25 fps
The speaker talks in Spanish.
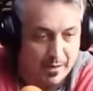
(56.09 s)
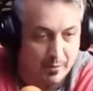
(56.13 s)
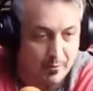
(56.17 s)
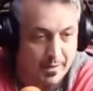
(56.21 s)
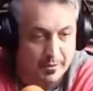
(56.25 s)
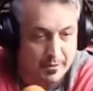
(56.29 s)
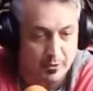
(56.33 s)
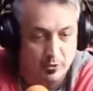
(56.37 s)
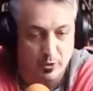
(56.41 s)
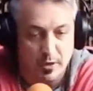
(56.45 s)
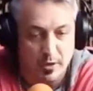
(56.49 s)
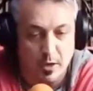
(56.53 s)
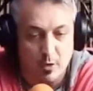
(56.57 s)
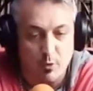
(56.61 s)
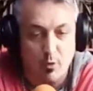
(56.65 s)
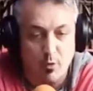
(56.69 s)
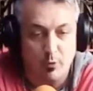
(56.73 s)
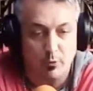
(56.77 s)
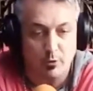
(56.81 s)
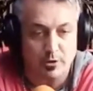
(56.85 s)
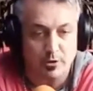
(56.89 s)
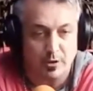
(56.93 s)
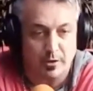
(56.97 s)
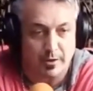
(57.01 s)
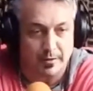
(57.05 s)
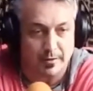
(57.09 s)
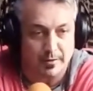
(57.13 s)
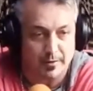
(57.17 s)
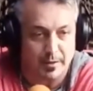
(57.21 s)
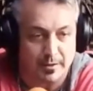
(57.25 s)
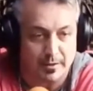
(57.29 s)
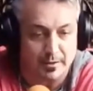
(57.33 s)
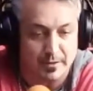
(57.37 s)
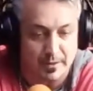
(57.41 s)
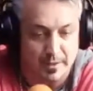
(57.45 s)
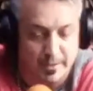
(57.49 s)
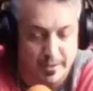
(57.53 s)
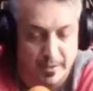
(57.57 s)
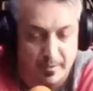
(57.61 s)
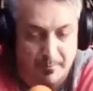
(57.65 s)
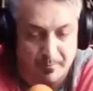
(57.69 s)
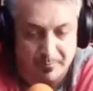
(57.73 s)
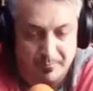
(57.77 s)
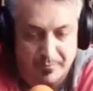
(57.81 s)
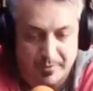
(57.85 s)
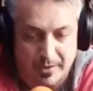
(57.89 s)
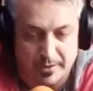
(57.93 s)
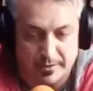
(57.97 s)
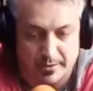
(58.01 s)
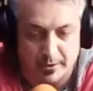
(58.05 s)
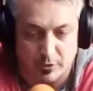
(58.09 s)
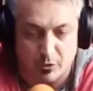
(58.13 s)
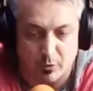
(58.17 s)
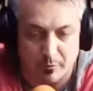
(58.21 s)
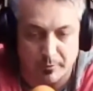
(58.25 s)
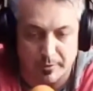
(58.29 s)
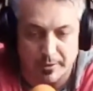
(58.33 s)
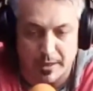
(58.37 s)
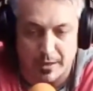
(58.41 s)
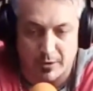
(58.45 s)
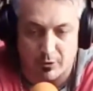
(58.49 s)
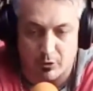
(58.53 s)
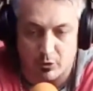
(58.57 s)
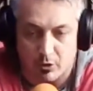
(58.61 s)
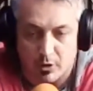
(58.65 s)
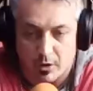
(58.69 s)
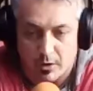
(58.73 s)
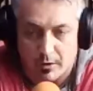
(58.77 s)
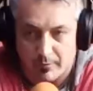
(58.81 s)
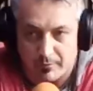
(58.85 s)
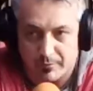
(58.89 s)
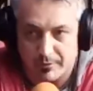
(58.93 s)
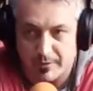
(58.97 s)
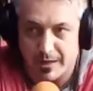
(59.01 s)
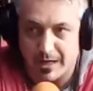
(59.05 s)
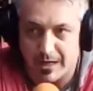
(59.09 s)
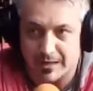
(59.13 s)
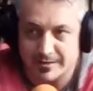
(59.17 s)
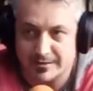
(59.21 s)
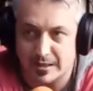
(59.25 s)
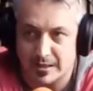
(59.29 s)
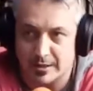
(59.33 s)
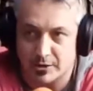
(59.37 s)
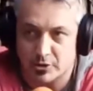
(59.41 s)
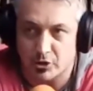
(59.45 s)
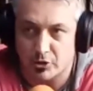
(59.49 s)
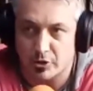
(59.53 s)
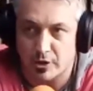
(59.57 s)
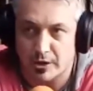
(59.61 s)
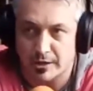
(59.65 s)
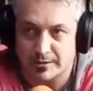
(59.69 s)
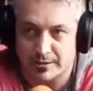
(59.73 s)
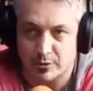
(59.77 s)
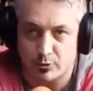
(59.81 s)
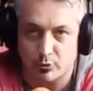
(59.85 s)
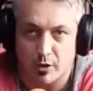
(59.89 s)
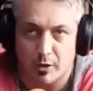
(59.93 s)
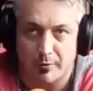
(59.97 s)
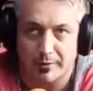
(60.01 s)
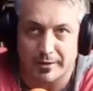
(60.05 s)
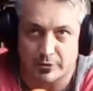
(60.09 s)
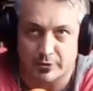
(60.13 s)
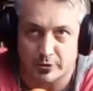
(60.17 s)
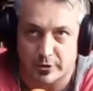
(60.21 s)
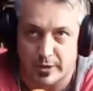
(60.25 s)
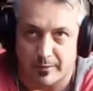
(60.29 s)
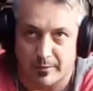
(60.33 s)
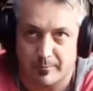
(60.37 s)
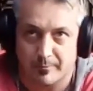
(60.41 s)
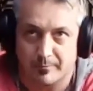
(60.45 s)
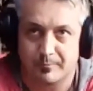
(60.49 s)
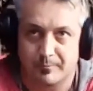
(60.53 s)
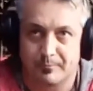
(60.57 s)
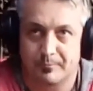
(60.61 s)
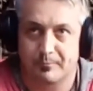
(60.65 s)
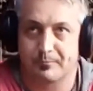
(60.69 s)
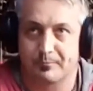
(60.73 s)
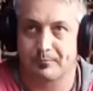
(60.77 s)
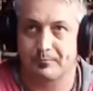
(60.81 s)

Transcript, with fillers: para hablar con el nuevo integrante que tiene este combinado de la selección de la Segunda B Nacional.